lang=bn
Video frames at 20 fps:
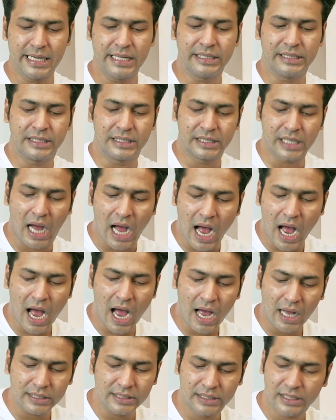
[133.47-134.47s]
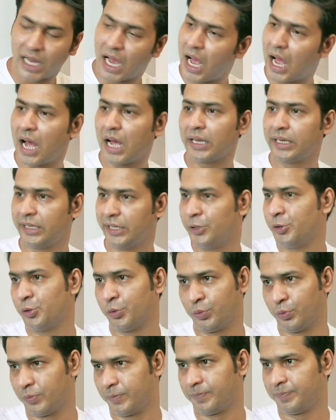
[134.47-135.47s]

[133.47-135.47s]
এই যা যা কিছু